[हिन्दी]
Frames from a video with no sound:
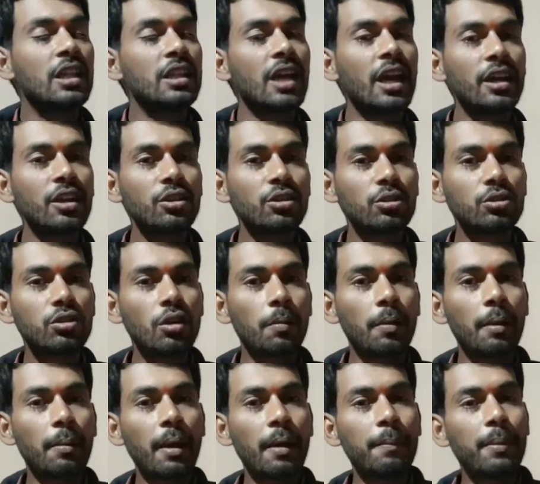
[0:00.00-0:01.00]
थैंक यू दोस्तों
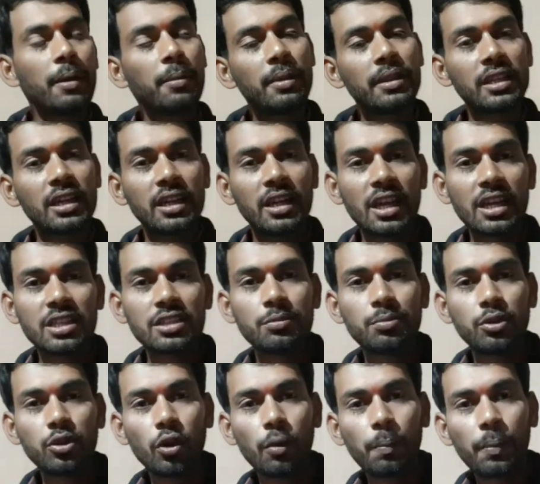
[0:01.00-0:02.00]
बाबा फिर मिलते हैं नेक्स्ट
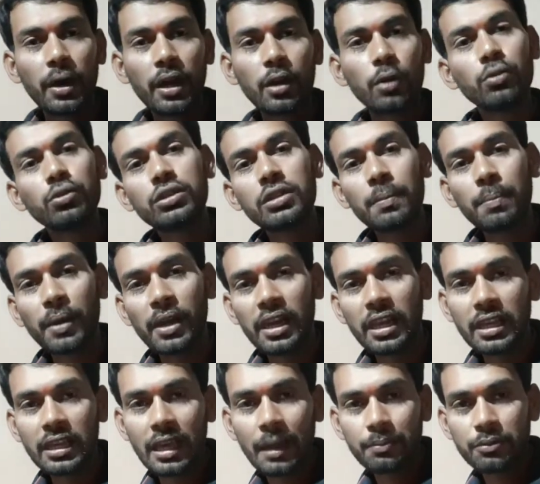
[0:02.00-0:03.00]
वीडियो पर उससे
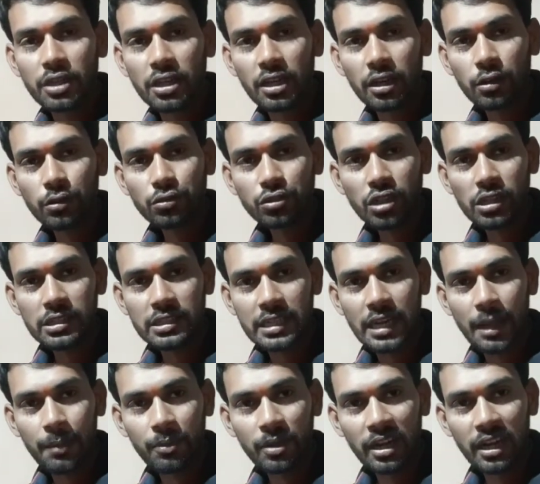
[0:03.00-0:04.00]
पहले कि आप चैनल को
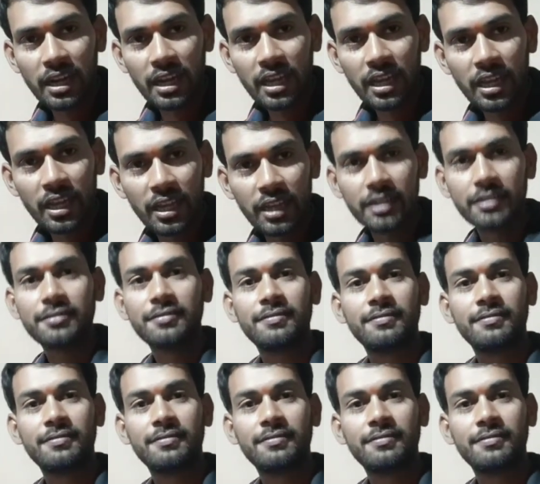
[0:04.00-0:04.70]
सब्सक्राइब कर लें